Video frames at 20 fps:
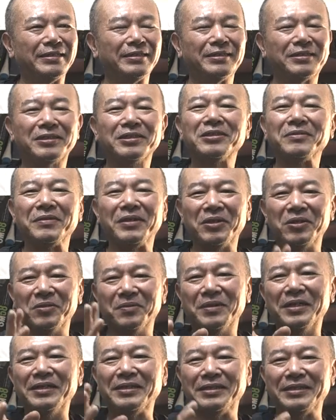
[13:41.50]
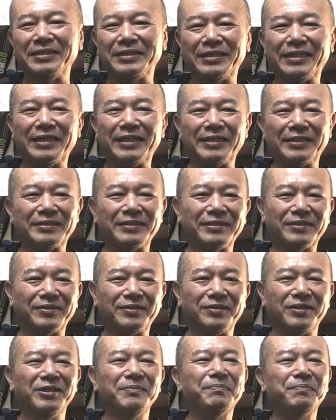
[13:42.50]
すぐ目の前にいて、
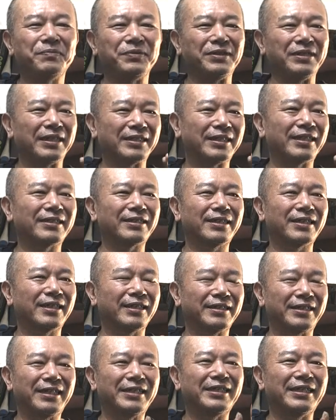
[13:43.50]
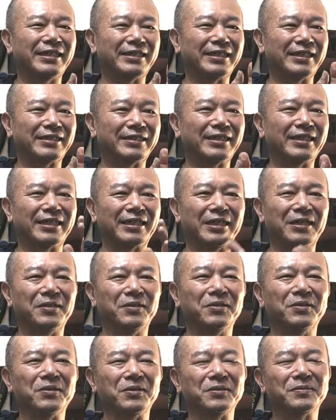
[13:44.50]
グリップに当たったか手に当たったか
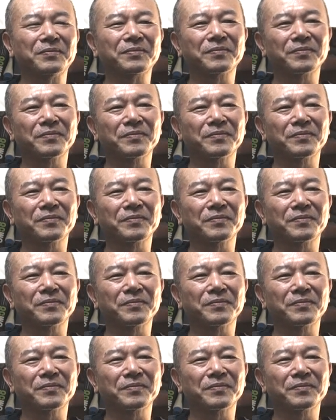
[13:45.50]
を